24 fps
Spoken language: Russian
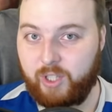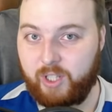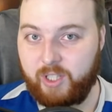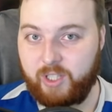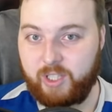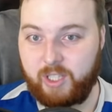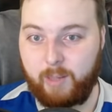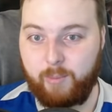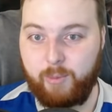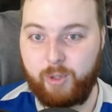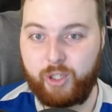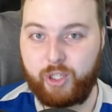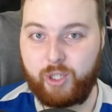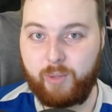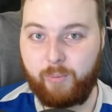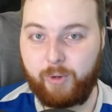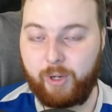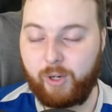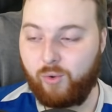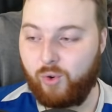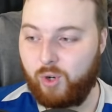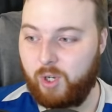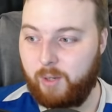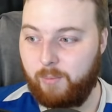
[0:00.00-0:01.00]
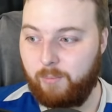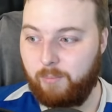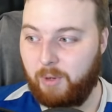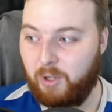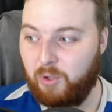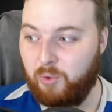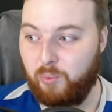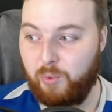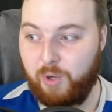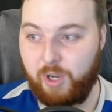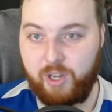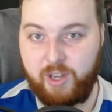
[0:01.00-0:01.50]
динамично, прикольно, и мы
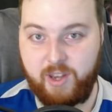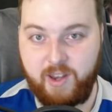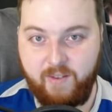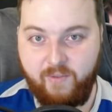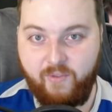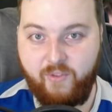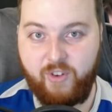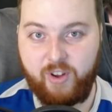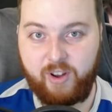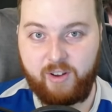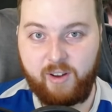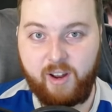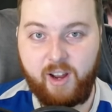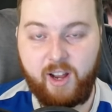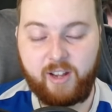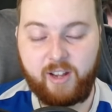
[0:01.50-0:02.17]
подумали, нифига